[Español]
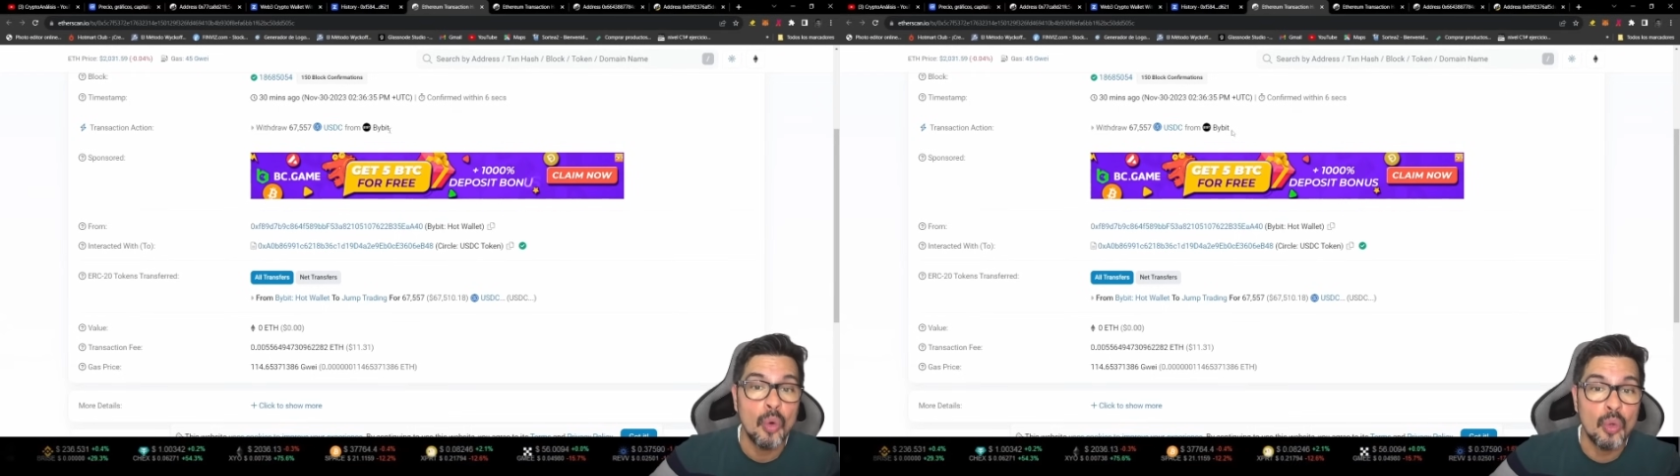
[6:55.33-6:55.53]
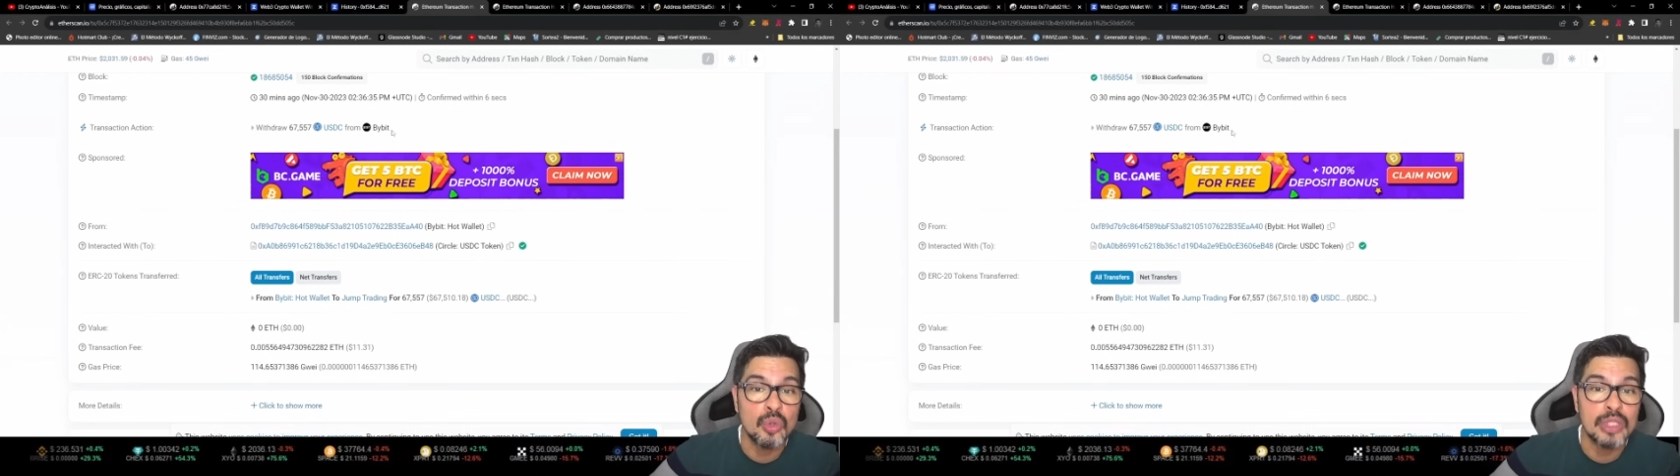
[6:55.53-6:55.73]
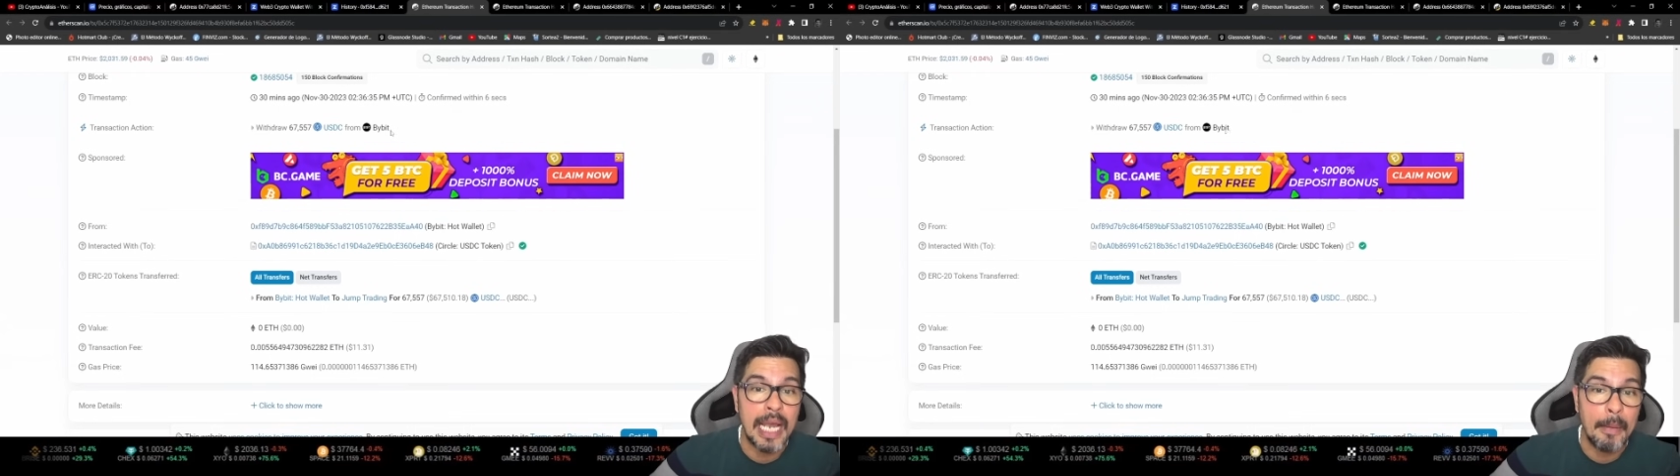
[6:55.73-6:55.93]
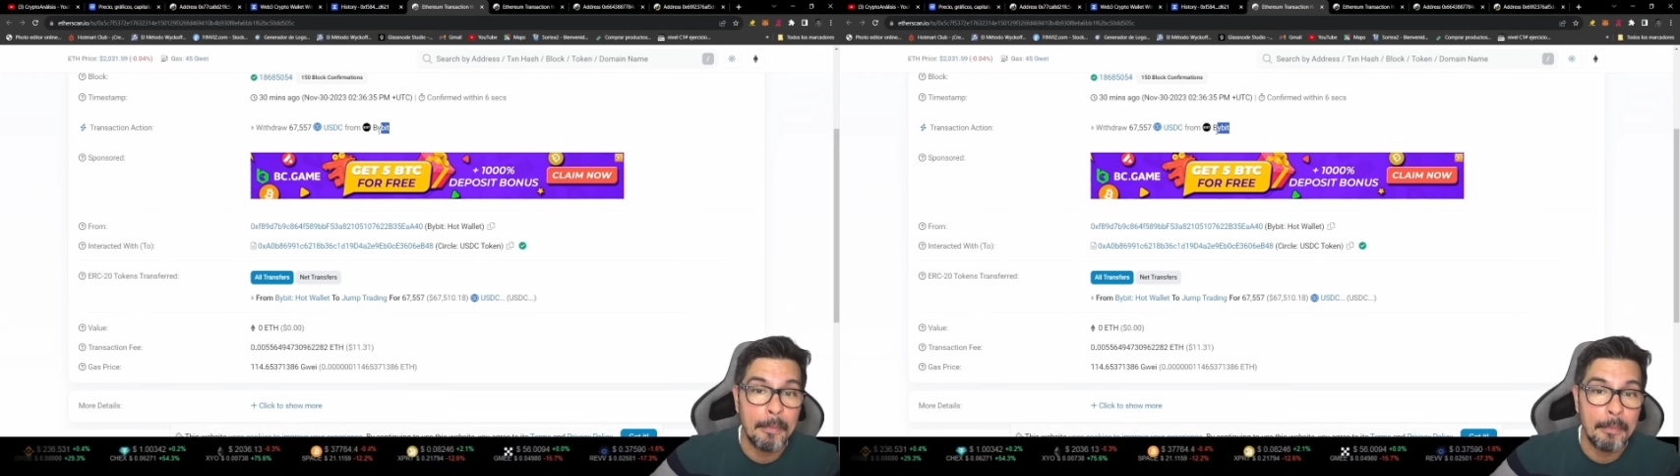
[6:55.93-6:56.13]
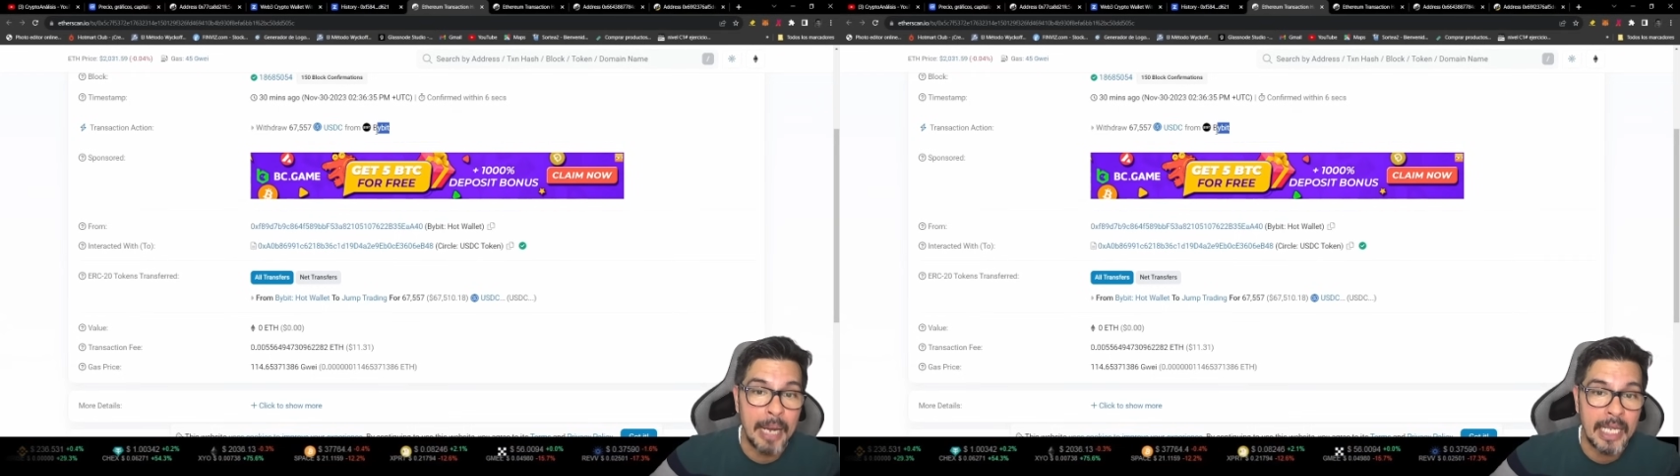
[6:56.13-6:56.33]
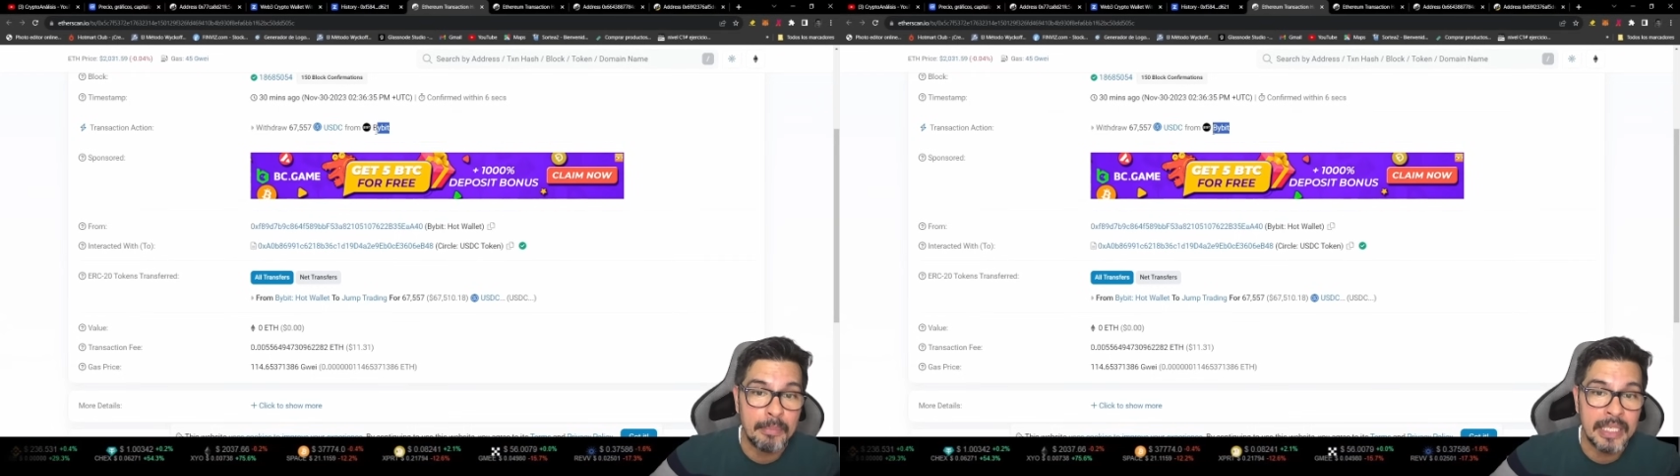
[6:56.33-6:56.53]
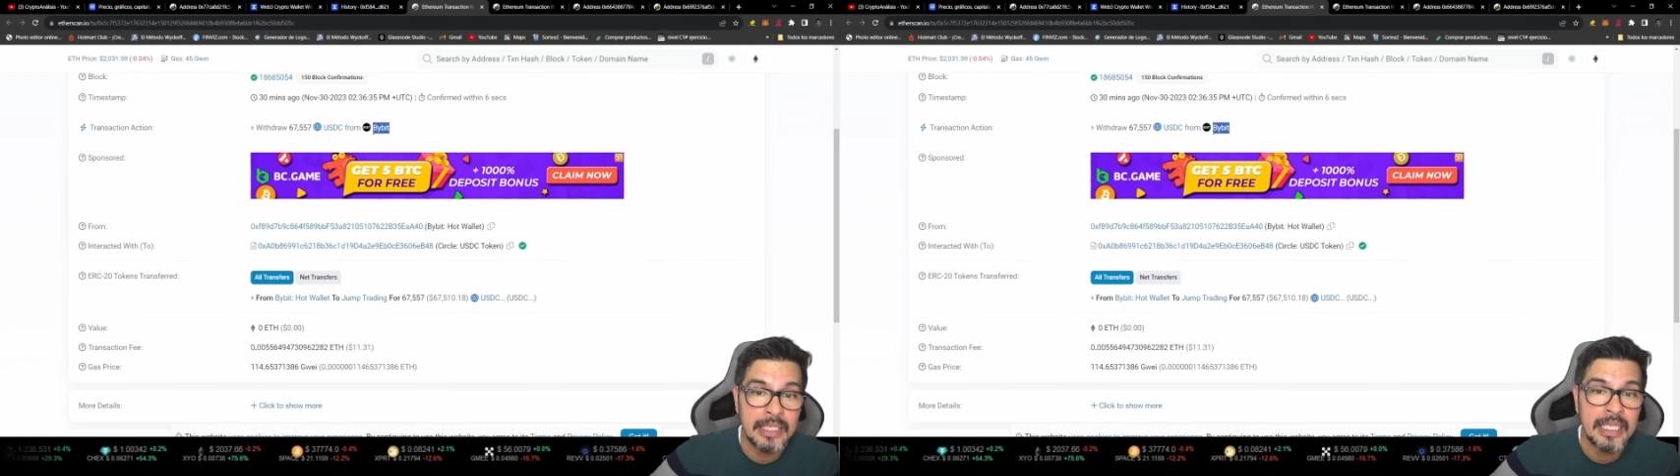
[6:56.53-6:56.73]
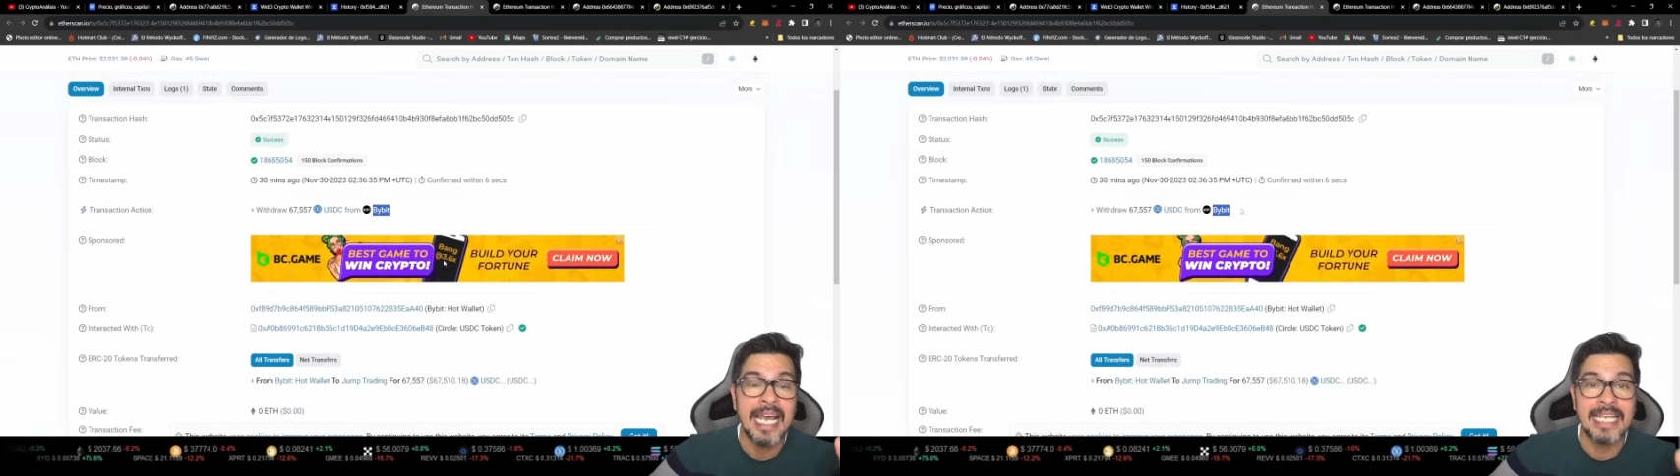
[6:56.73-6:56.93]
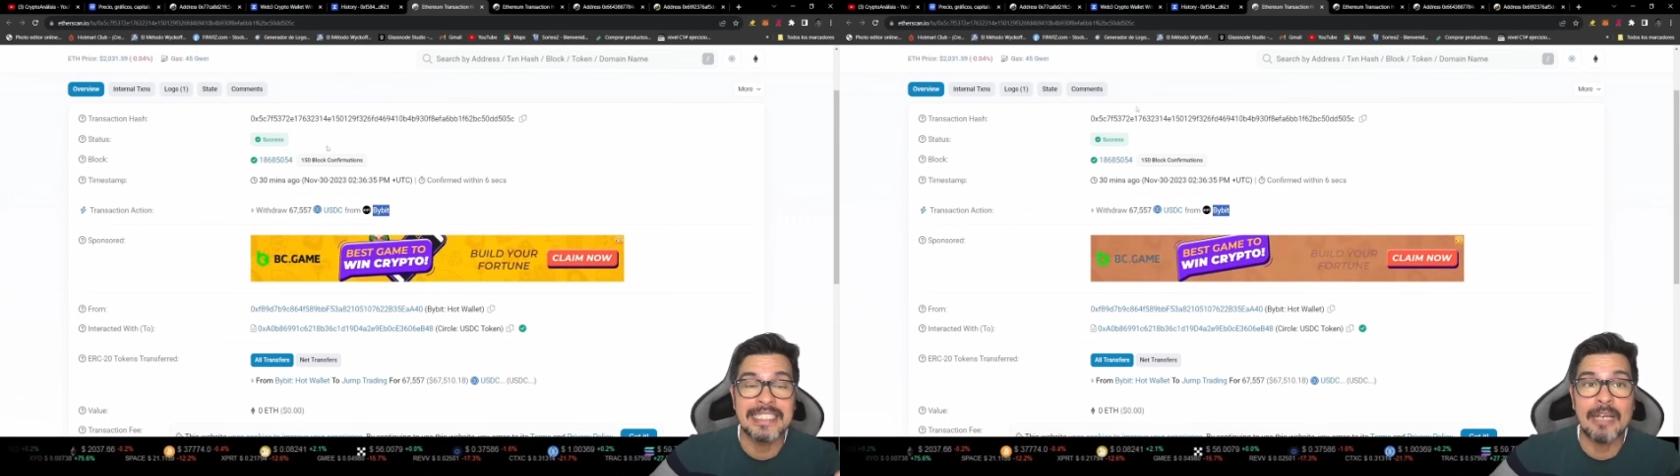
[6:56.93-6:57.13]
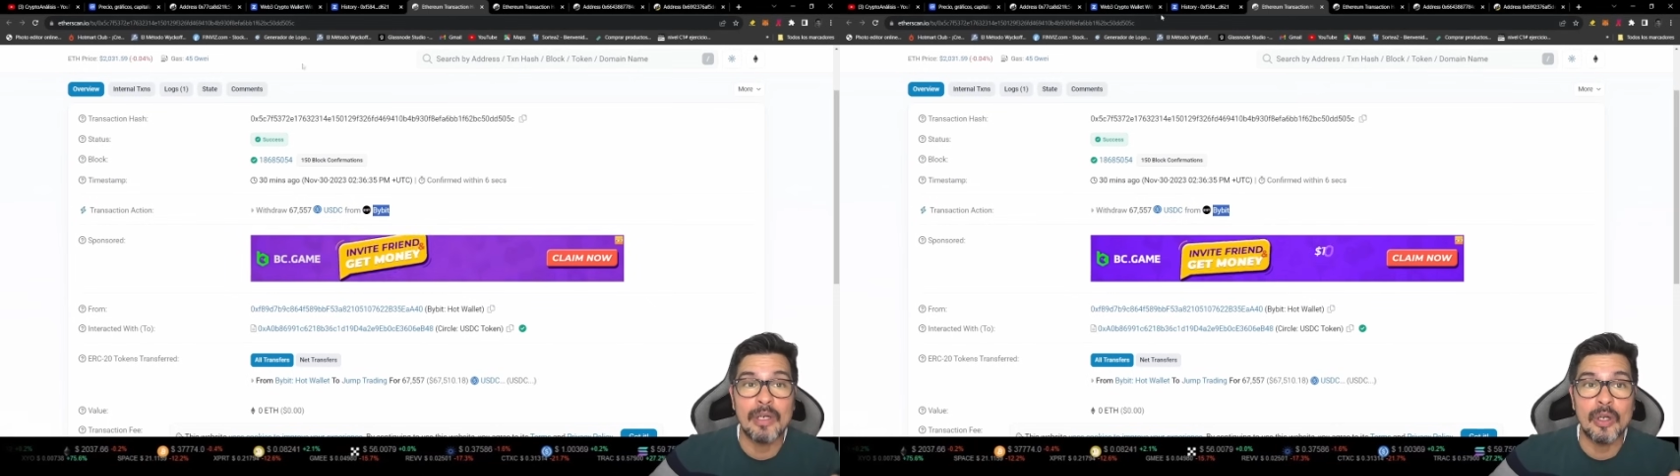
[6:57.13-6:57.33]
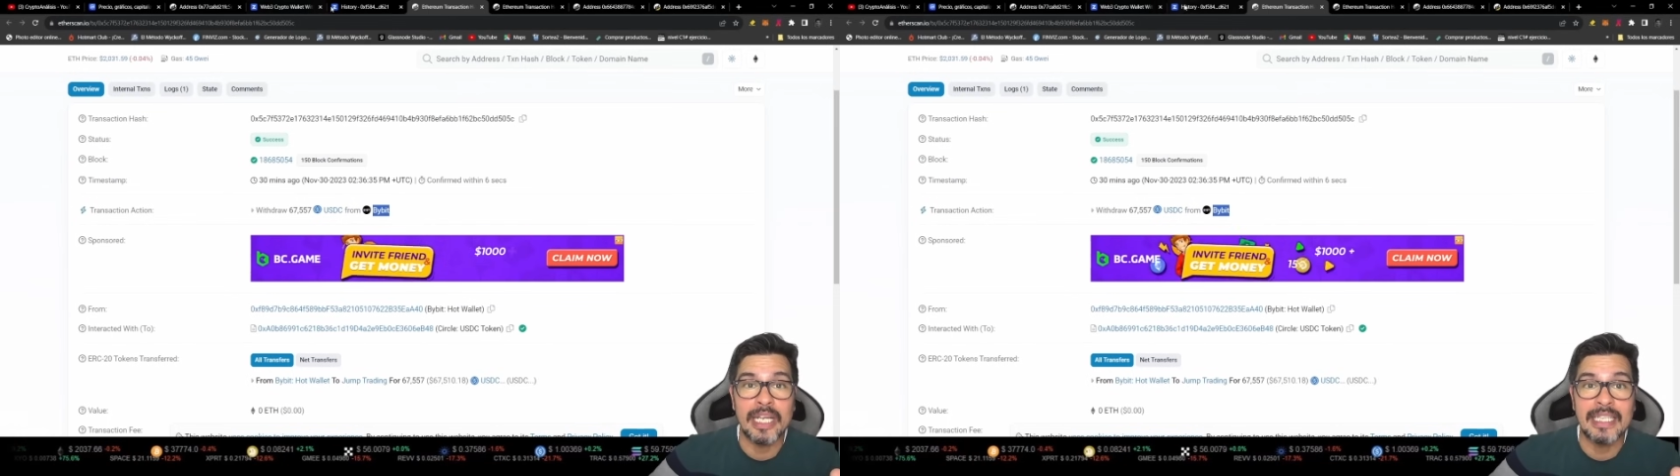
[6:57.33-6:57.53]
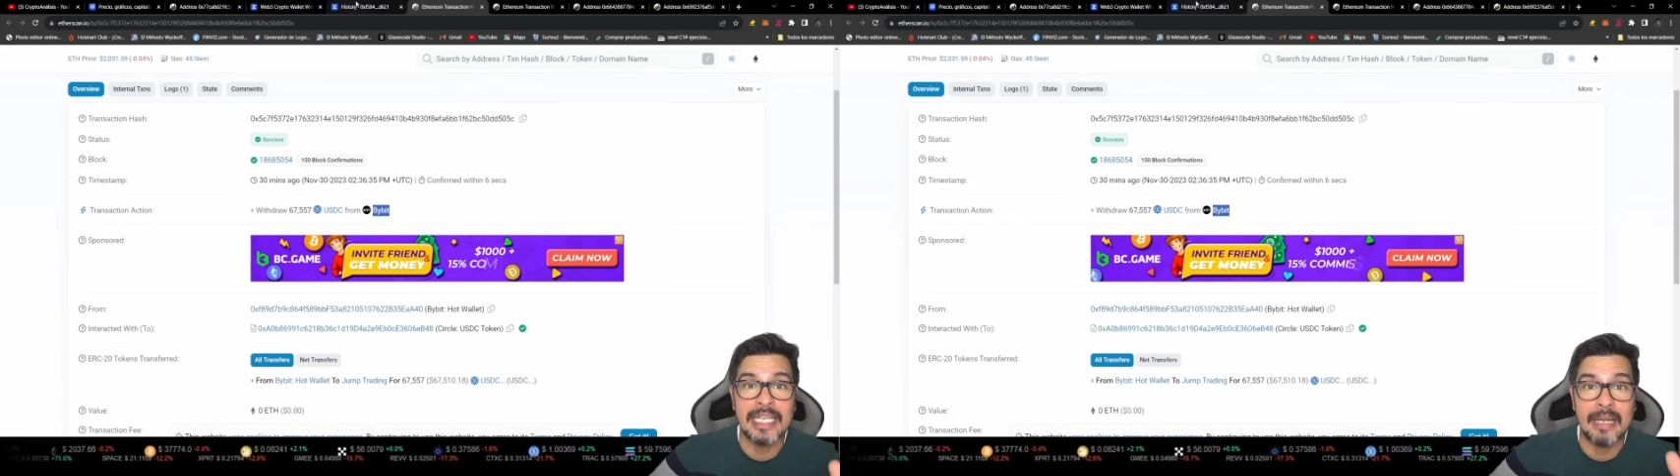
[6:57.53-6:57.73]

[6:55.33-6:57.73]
usa Bybit. Así que bueno gente, la